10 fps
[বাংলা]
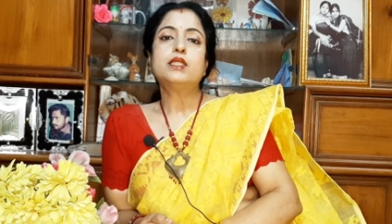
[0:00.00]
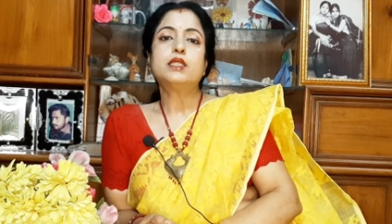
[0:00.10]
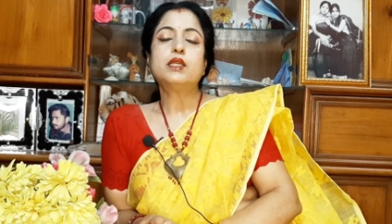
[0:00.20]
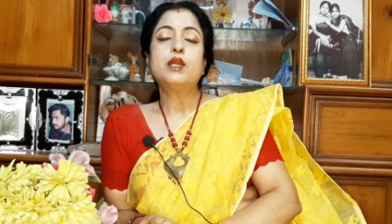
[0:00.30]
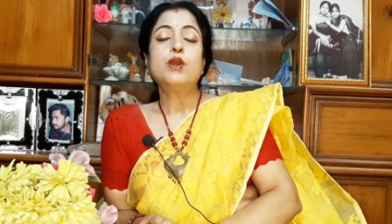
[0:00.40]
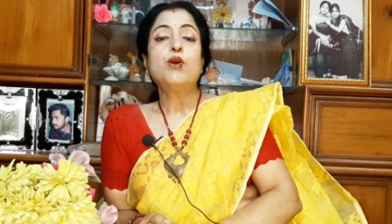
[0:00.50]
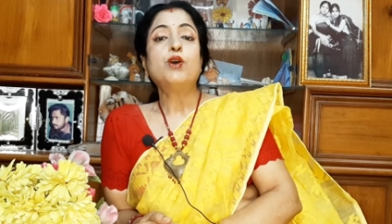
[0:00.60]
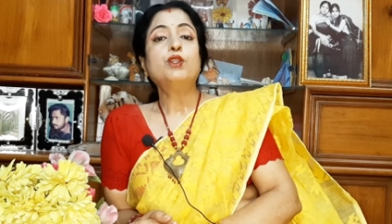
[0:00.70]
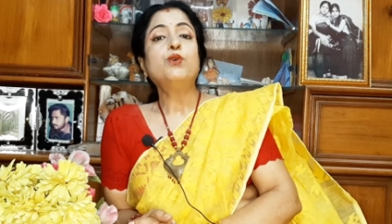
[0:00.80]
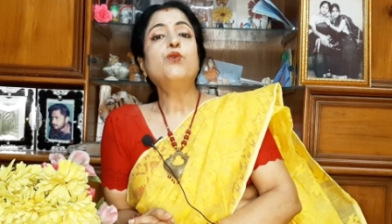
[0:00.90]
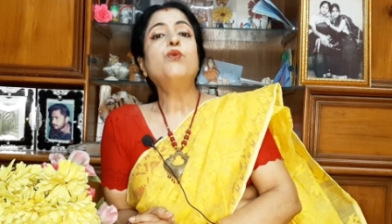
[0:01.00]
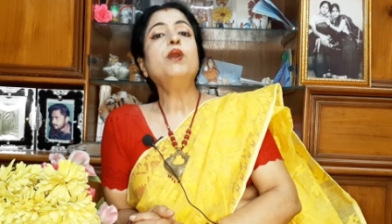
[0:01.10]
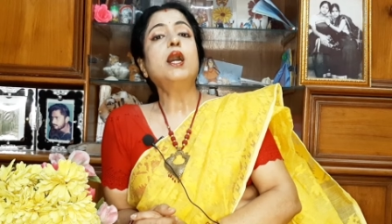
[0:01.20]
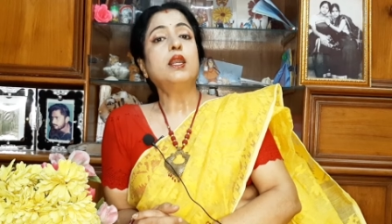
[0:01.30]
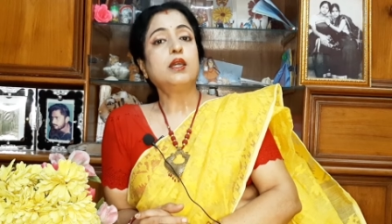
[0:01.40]
আছে হয়তো খুবই
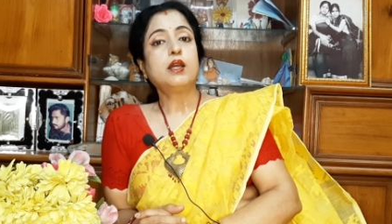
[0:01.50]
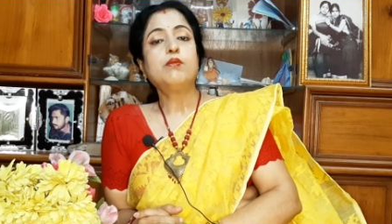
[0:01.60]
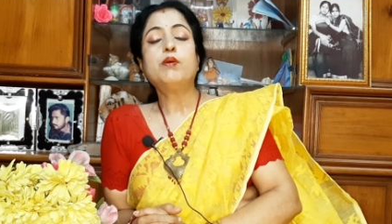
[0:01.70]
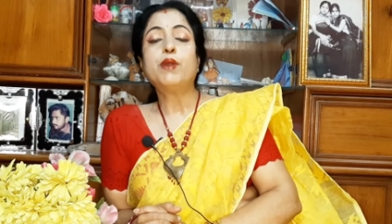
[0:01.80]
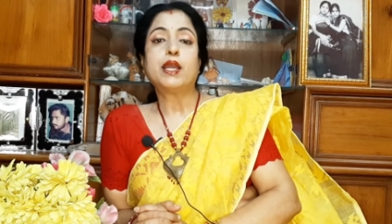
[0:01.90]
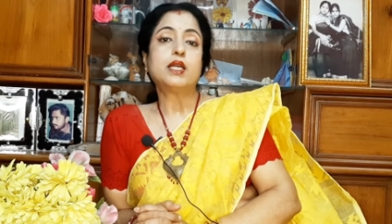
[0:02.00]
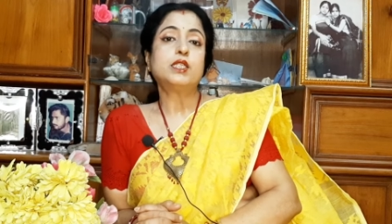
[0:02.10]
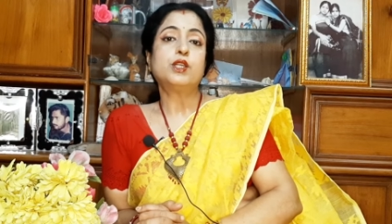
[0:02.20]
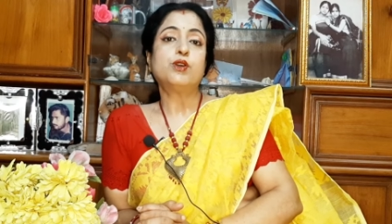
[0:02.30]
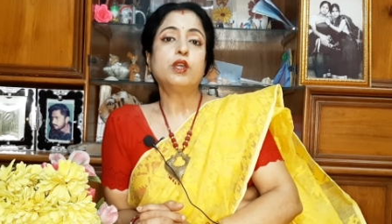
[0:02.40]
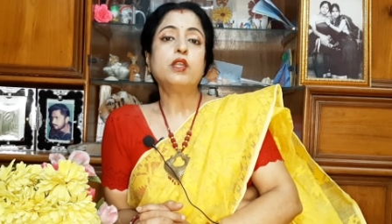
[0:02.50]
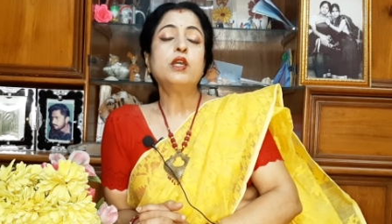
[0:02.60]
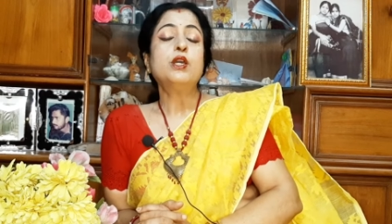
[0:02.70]
হালকা বা ফ্যাকাশে রঙের